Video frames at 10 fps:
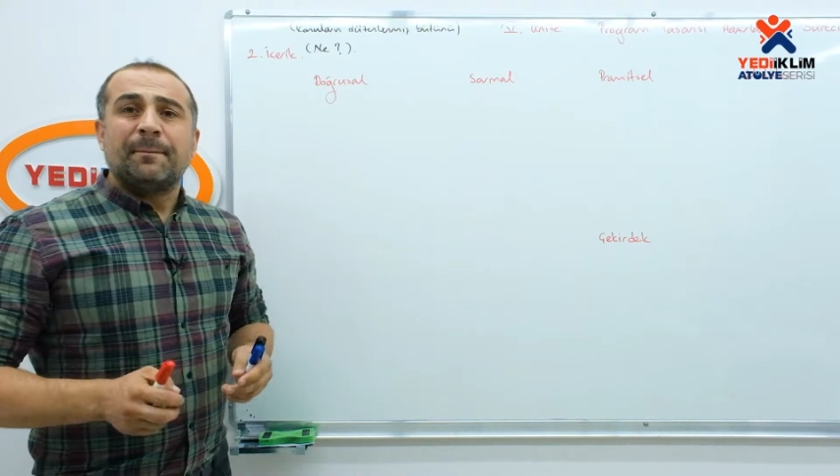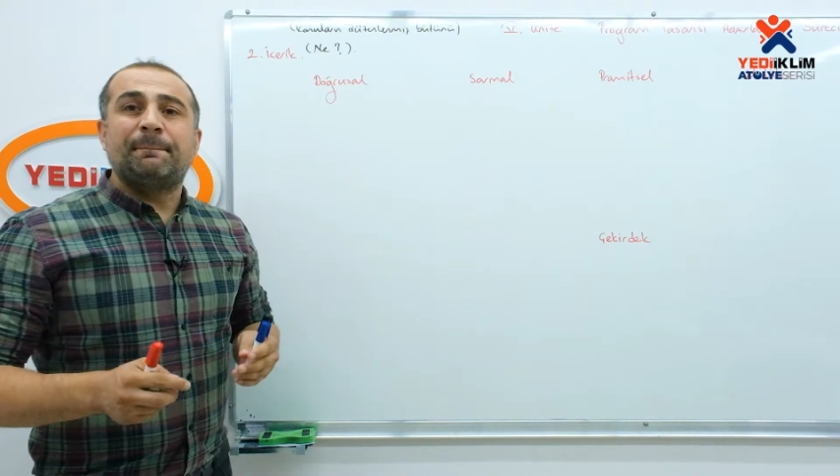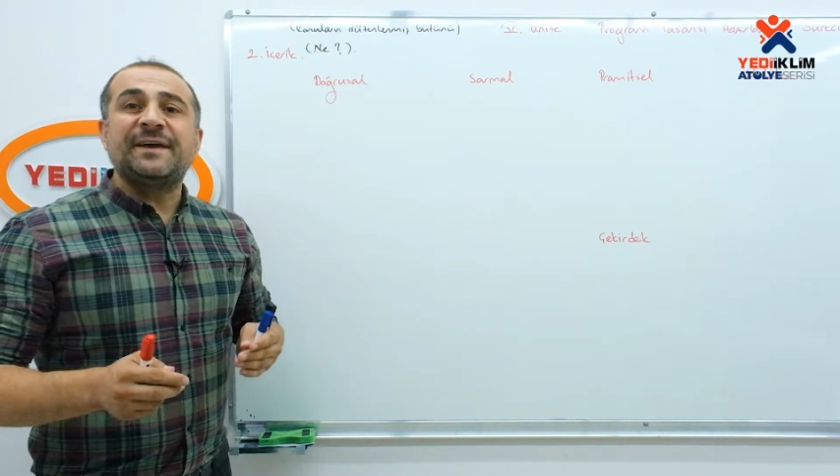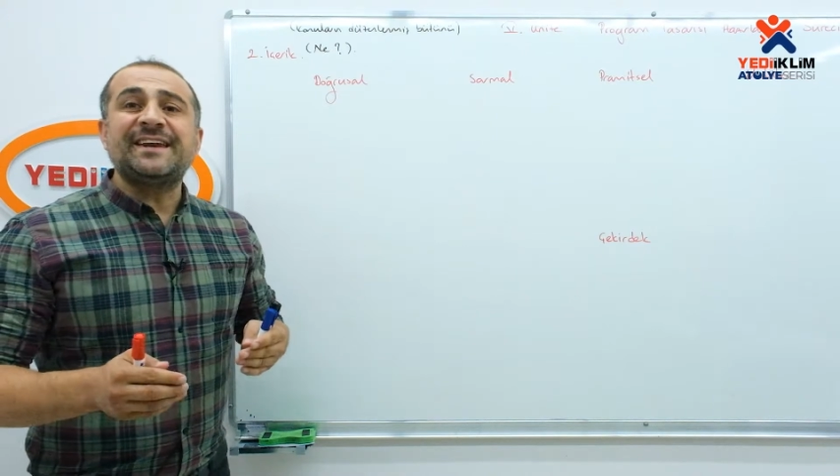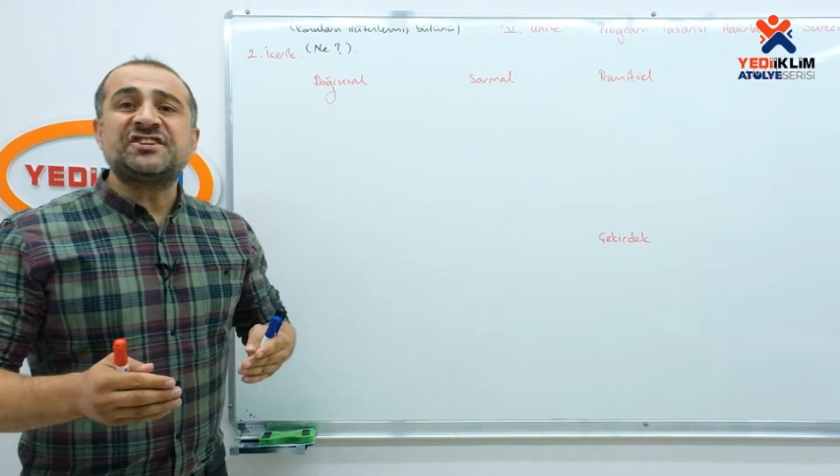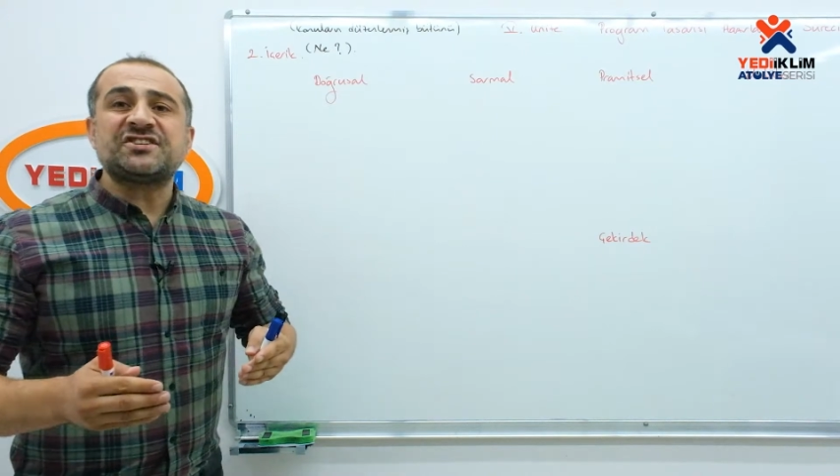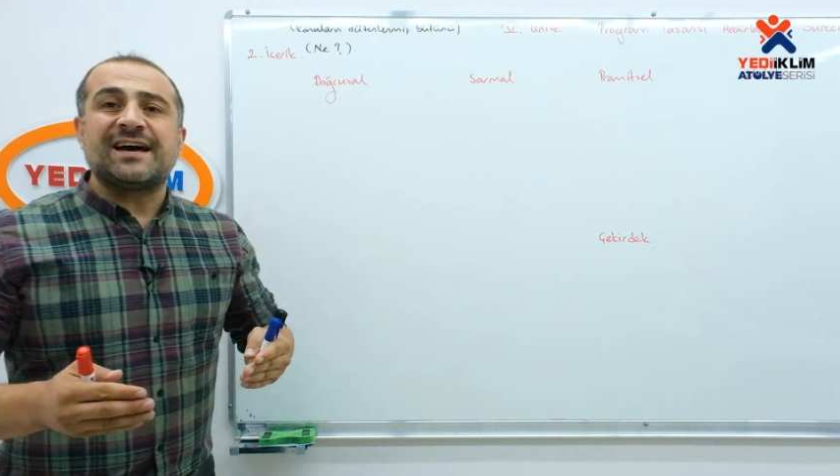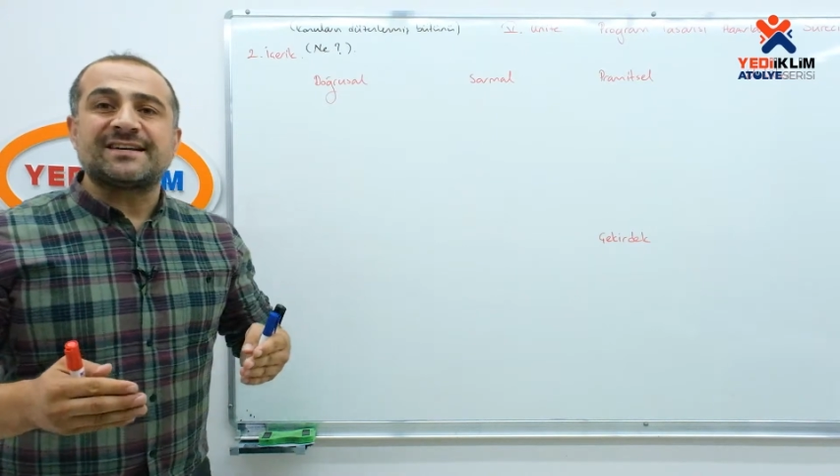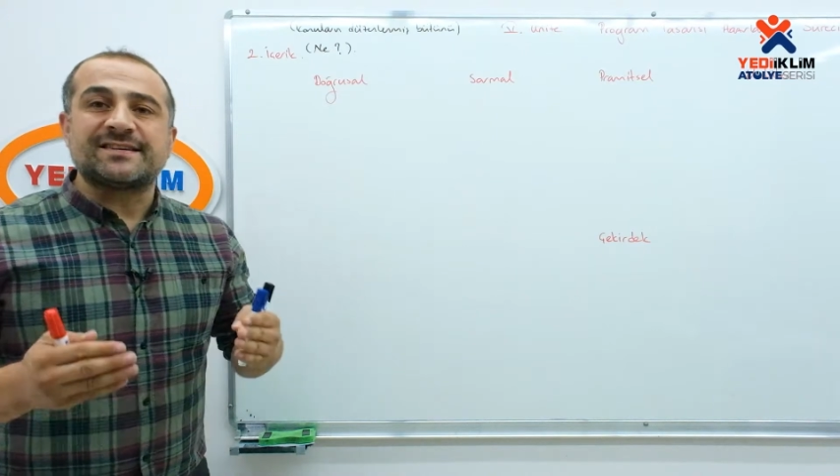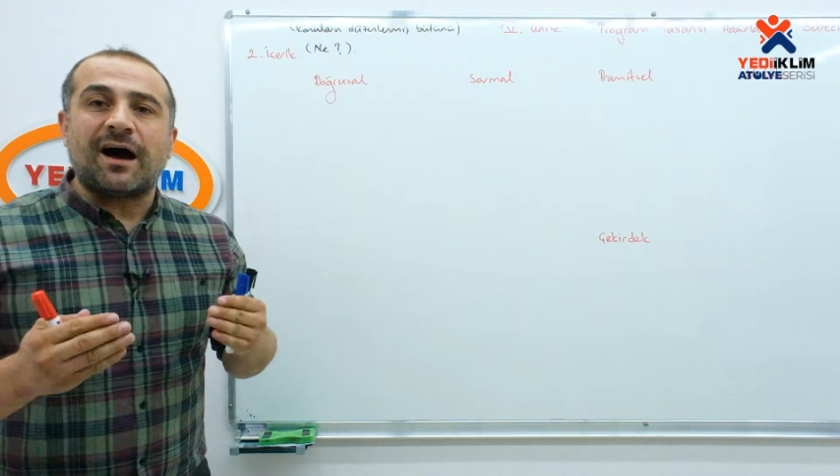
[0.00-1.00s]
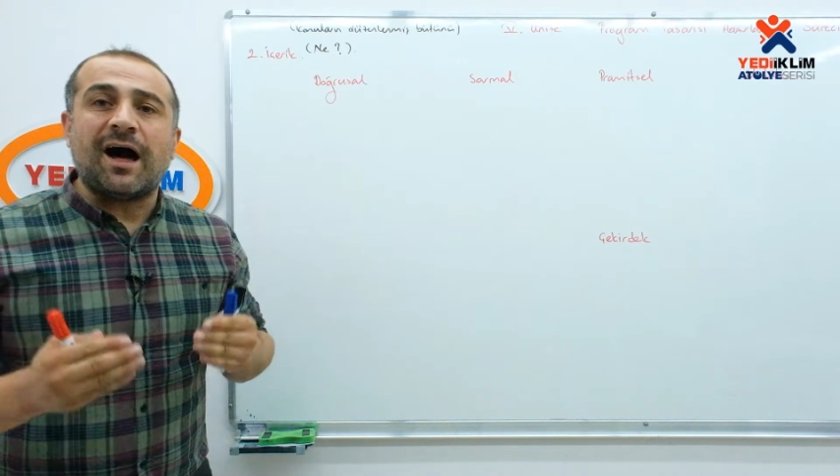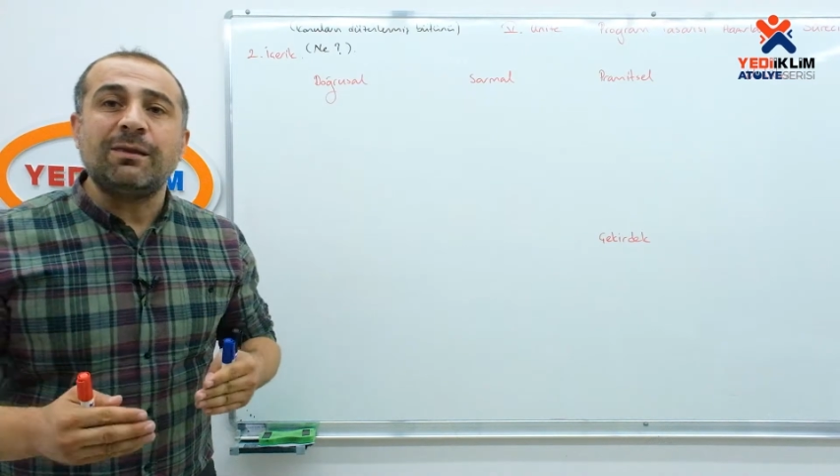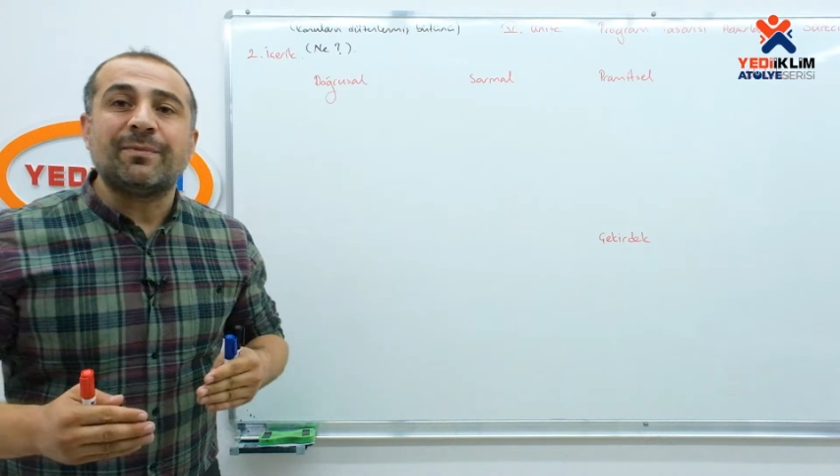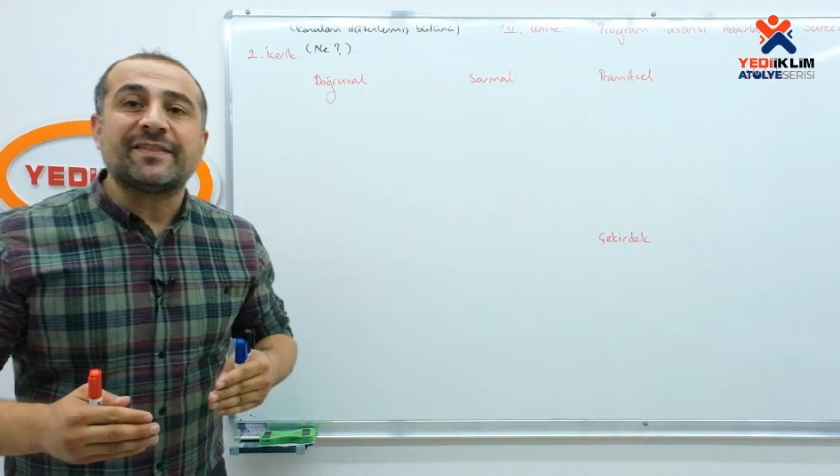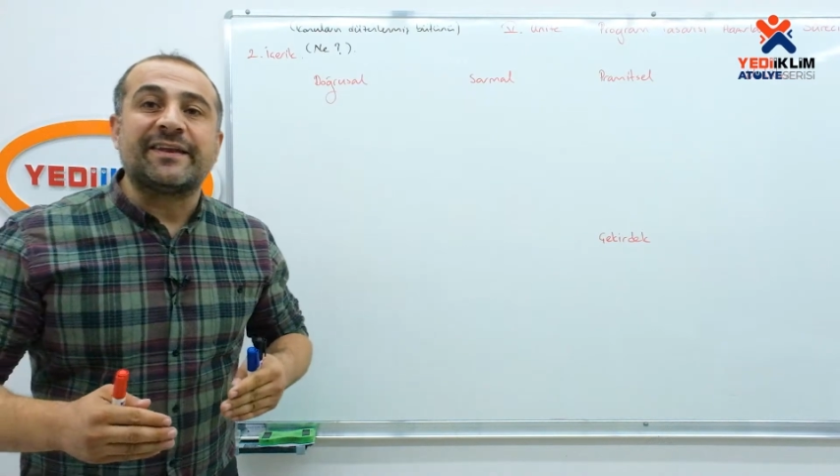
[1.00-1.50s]
Birinci dersi
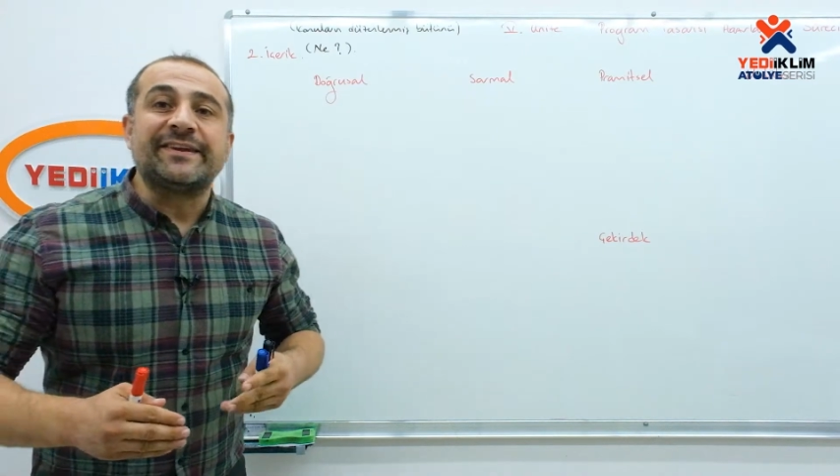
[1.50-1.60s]
almadan